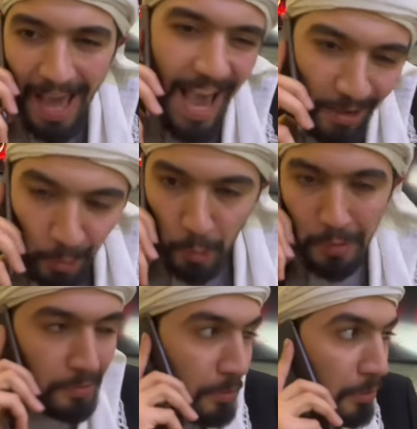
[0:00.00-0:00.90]
الو
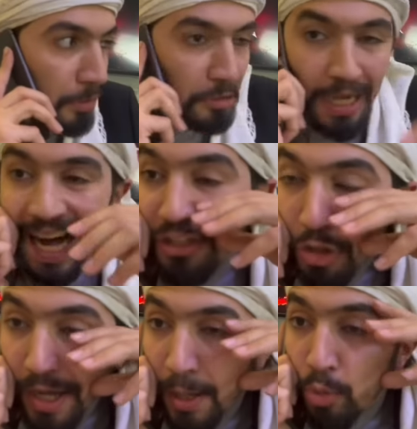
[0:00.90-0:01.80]

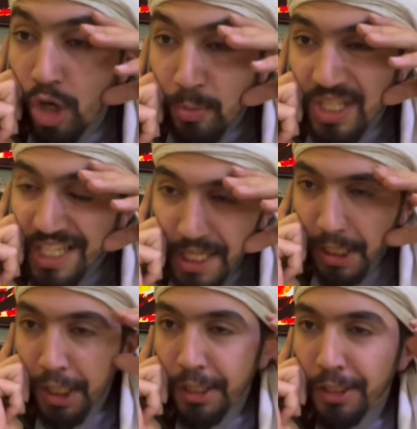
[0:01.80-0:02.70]
حضرتك ابوه لابو
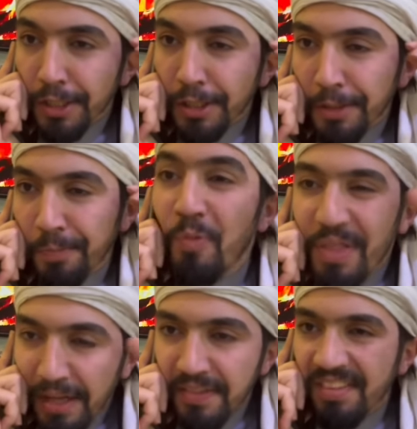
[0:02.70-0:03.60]
الزيك
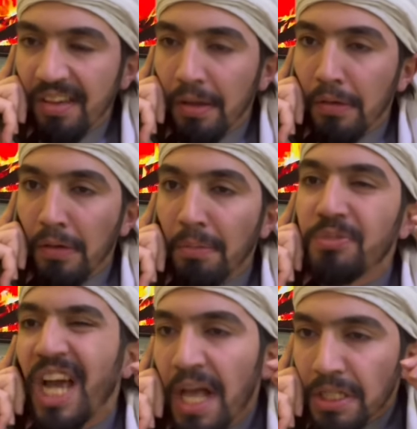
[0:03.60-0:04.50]
ممتاز
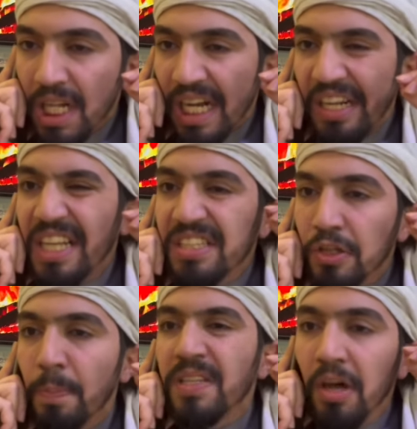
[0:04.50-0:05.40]
مجهز لك ريستة
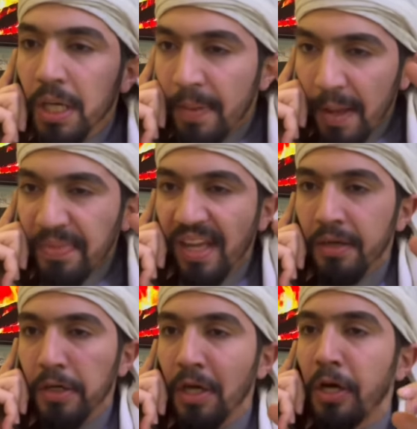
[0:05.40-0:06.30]
مصايب
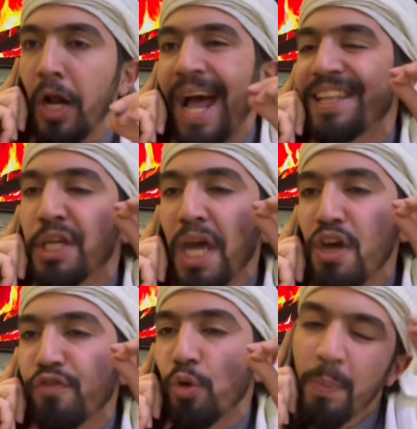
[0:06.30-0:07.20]
لابنك راح
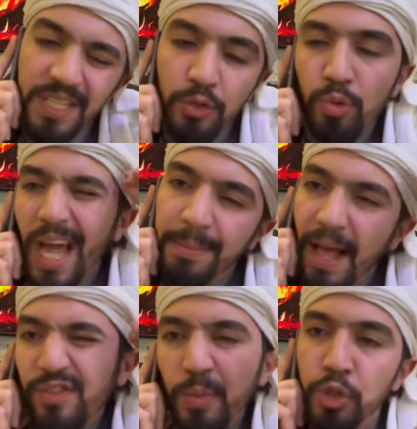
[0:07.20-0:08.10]
تكيف تنبسط وانت عم
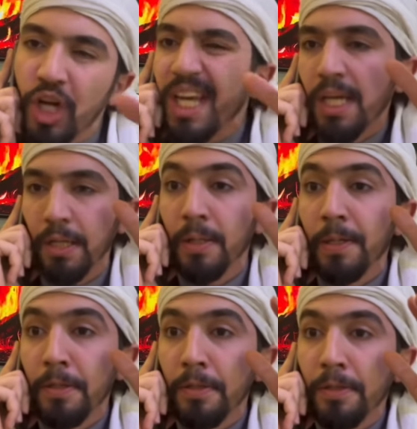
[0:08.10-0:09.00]
تعفسه باجريك انا
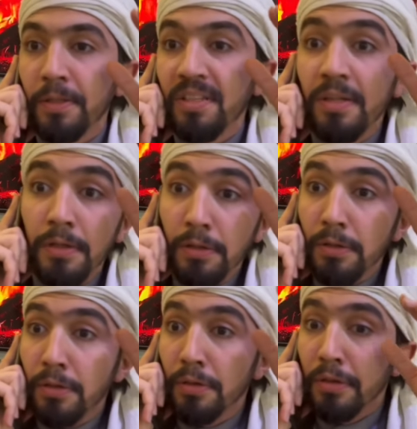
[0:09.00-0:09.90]
اصلا عم بحضر
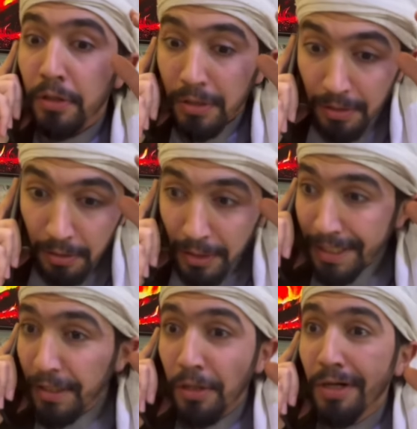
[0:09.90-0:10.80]
الحلقة هلا
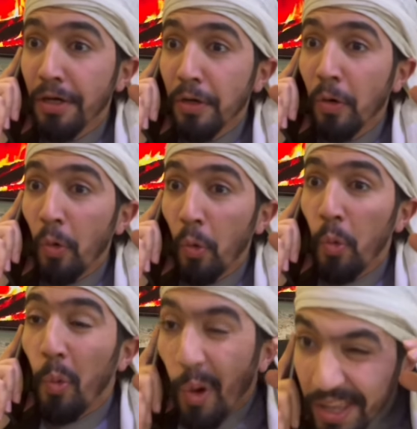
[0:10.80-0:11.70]
ومعكم
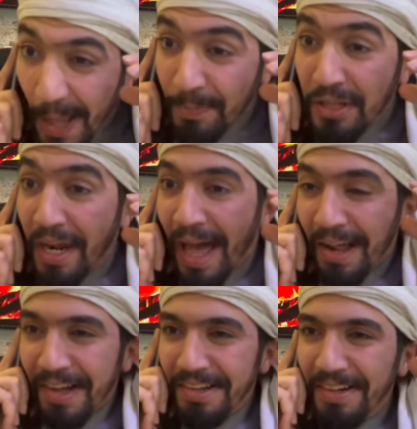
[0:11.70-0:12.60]
خطوة والله عم تحضر
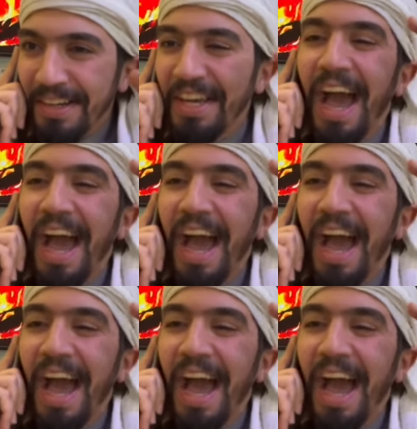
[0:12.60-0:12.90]
حلقة يا